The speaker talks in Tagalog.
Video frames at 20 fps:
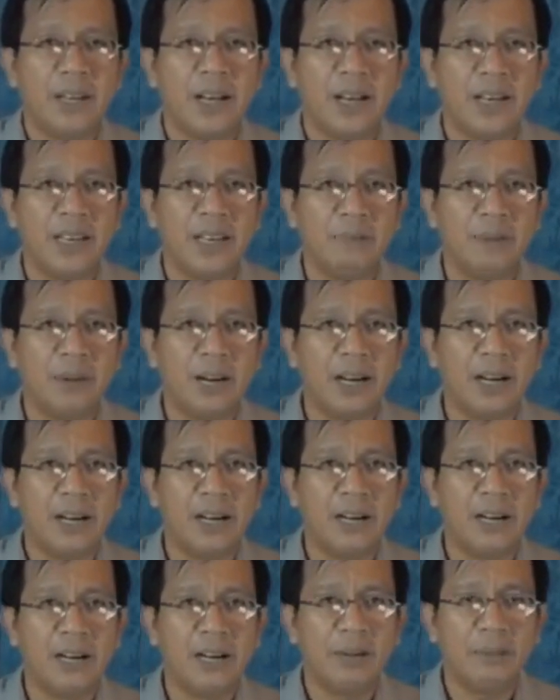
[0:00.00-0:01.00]
ay ang
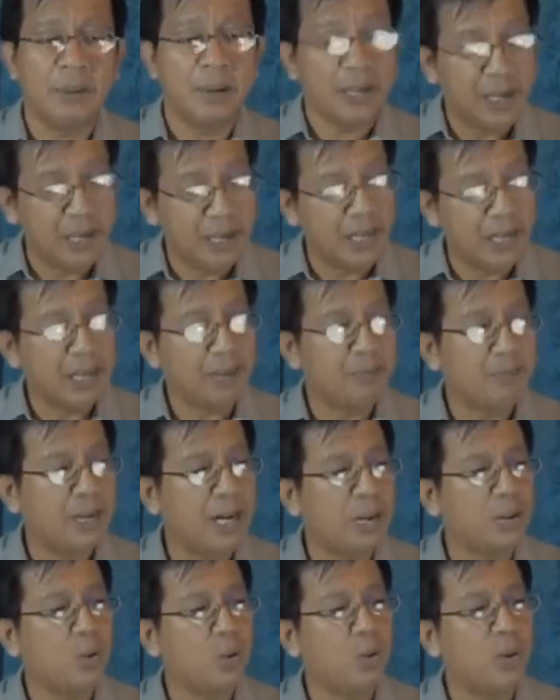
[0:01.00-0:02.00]
mga paghihirap na
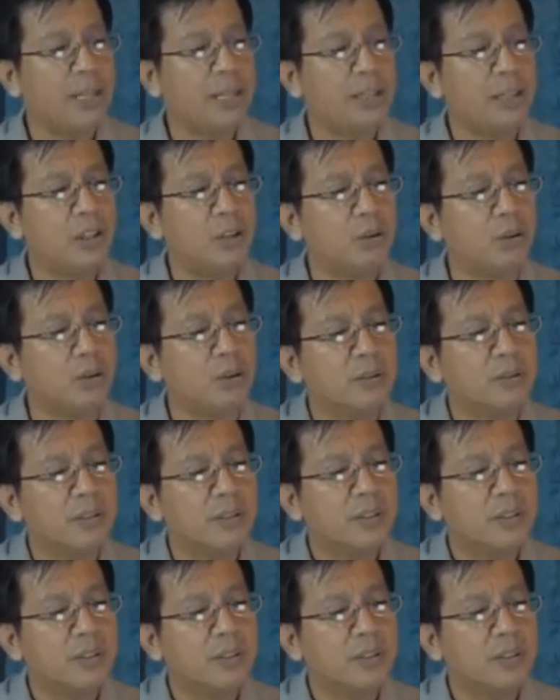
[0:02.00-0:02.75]
katulad nito.